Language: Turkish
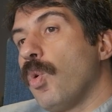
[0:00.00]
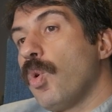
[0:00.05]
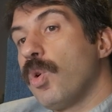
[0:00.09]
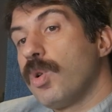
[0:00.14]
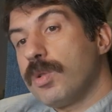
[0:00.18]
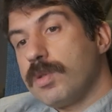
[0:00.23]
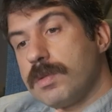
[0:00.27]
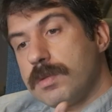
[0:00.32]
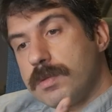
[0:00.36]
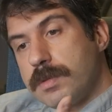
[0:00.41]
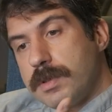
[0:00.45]

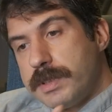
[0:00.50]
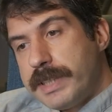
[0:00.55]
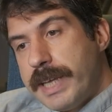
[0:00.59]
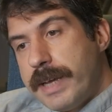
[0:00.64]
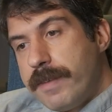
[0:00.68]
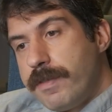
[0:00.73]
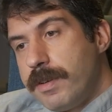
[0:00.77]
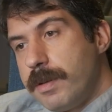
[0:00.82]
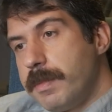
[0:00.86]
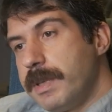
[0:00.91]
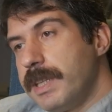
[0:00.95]
o
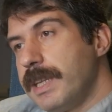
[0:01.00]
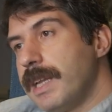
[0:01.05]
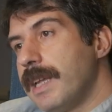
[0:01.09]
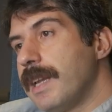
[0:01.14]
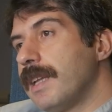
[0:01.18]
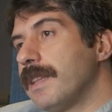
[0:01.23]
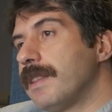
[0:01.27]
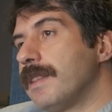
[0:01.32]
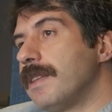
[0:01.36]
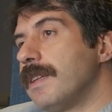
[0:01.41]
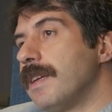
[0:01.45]
devrimin
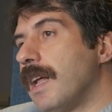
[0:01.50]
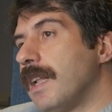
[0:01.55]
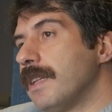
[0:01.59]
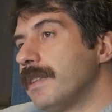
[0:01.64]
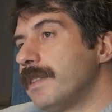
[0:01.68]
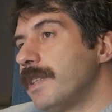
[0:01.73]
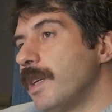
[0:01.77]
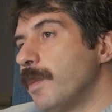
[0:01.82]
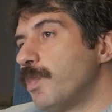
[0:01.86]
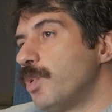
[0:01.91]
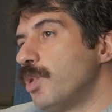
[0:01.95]
yarattığı
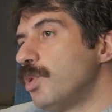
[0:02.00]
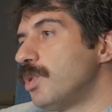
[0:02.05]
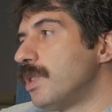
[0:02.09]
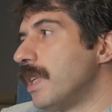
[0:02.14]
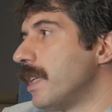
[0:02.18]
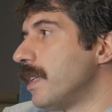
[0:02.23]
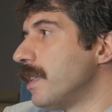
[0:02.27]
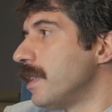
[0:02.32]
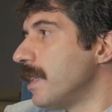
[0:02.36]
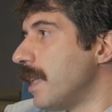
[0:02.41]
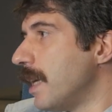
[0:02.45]
altyapı
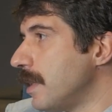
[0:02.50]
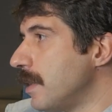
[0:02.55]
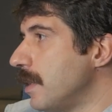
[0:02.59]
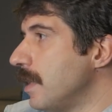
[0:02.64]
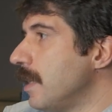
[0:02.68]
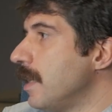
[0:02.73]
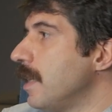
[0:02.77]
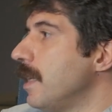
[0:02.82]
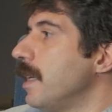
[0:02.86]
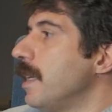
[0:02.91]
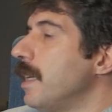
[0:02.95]
üzerinden
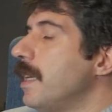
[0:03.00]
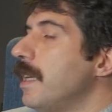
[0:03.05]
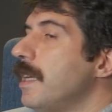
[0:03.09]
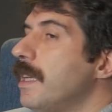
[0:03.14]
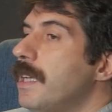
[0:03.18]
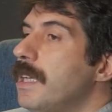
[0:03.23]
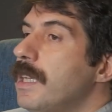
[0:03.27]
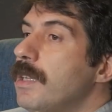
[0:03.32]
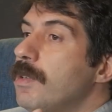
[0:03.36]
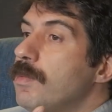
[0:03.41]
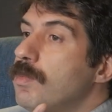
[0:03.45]

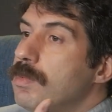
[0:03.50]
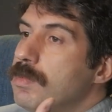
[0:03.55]
e,